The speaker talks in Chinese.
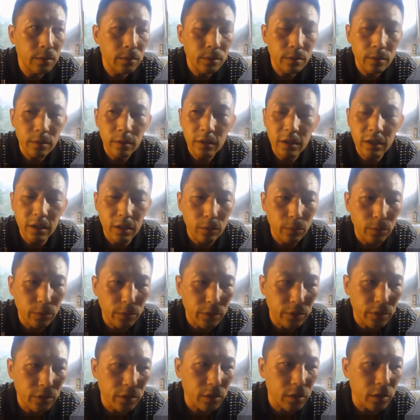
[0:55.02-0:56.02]
新乌
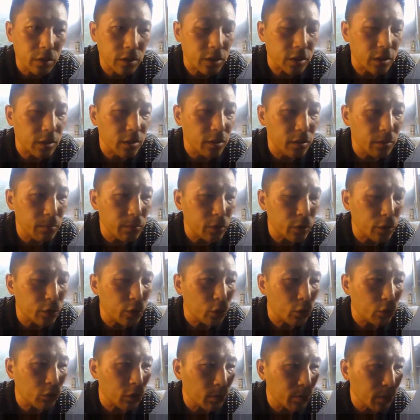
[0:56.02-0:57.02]
龙就是只能
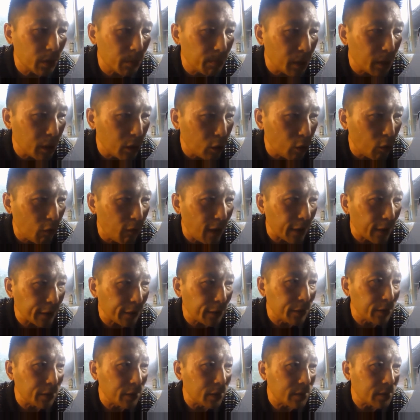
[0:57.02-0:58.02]
就说明没有挖
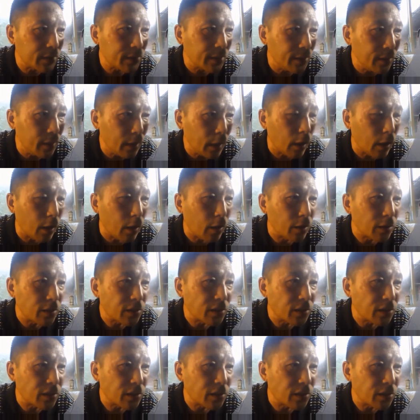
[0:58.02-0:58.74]
到你的真料，